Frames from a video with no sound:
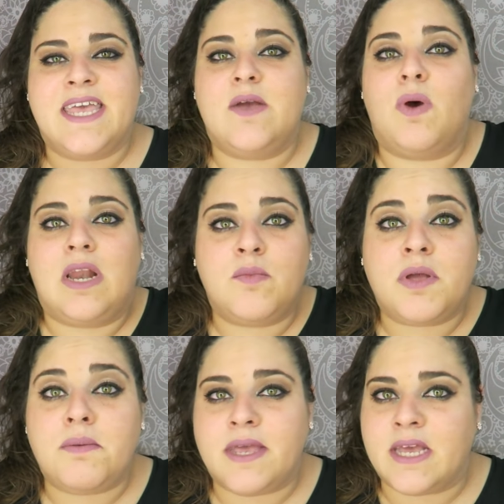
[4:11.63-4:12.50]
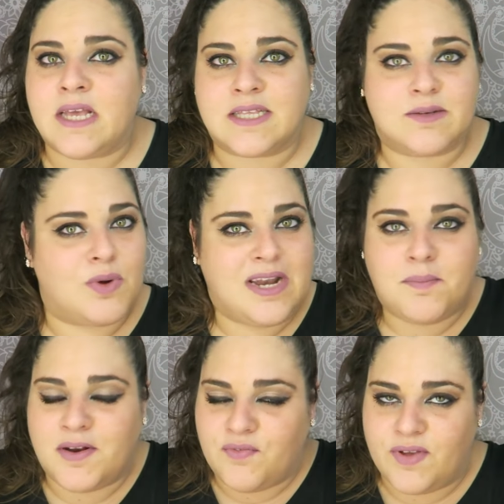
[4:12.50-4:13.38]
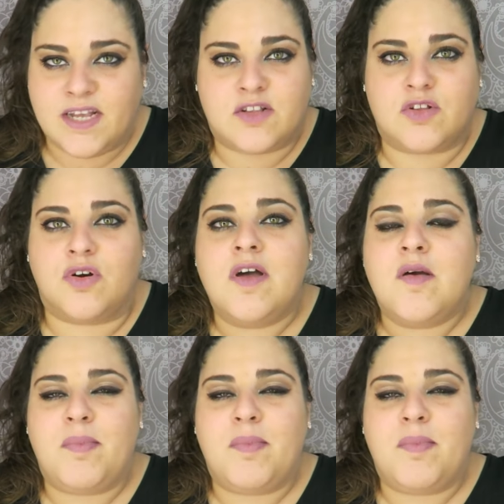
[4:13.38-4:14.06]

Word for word: Y huele muy bien, huele perfecto.